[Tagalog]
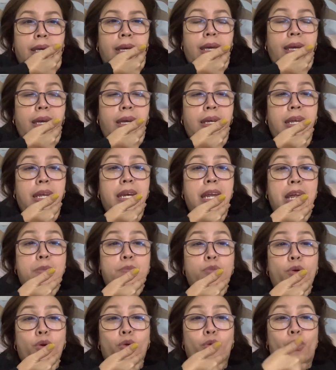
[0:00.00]
And
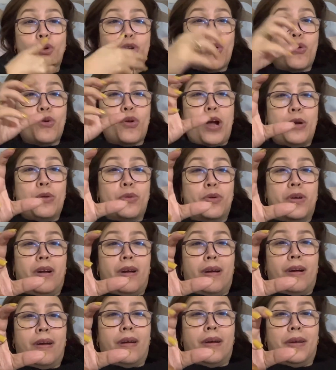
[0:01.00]
inarbor ko yung ano
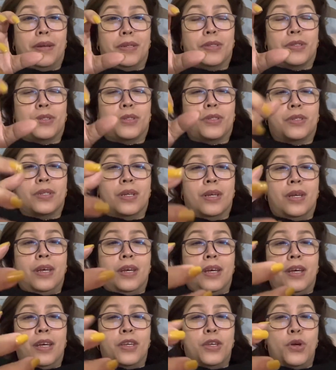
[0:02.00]
guys,
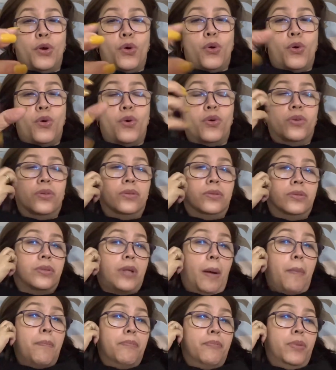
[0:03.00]
yung
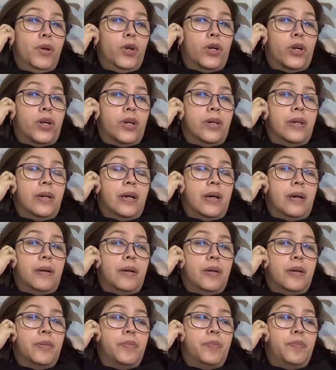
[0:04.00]
tumbler
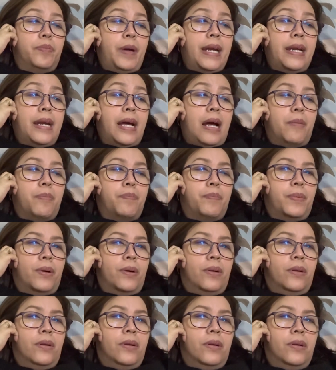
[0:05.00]
na
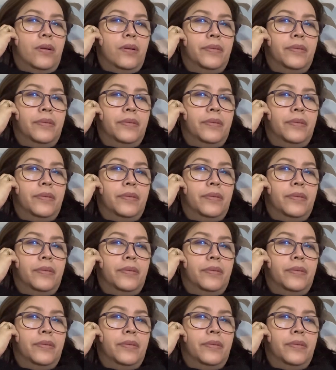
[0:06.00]
pineapple.